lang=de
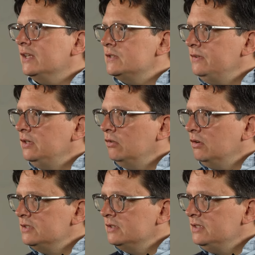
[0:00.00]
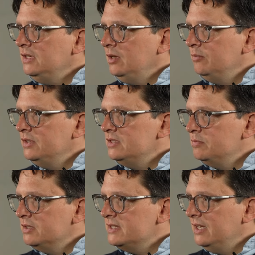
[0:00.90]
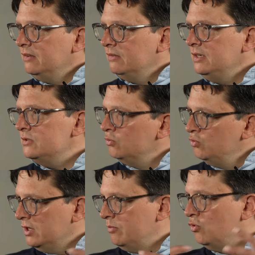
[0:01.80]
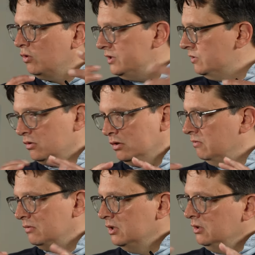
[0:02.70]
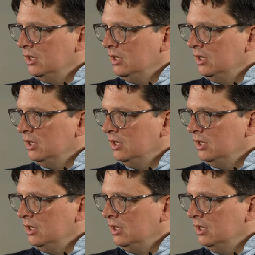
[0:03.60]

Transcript: für ganz viele Leute, die eben diese Präsenz nicht so gut ermöglichen können,